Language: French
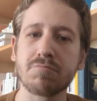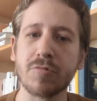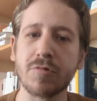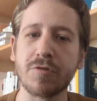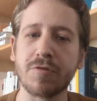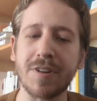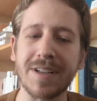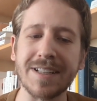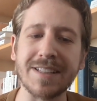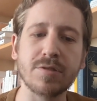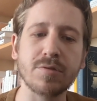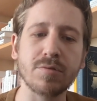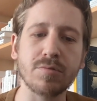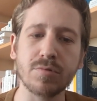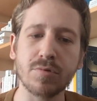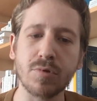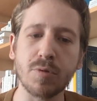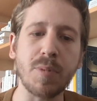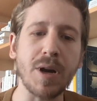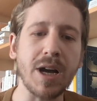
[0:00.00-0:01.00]

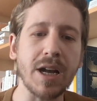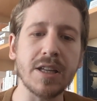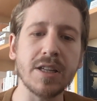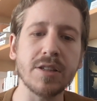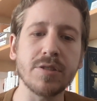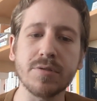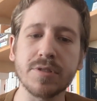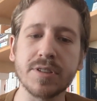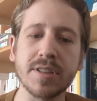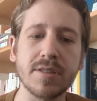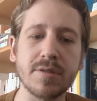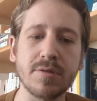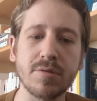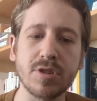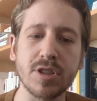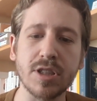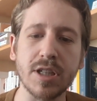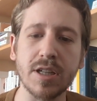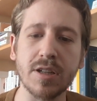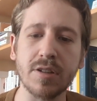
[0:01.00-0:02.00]
façons de parler de ces
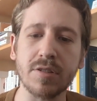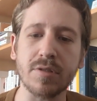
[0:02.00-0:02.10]
sujets,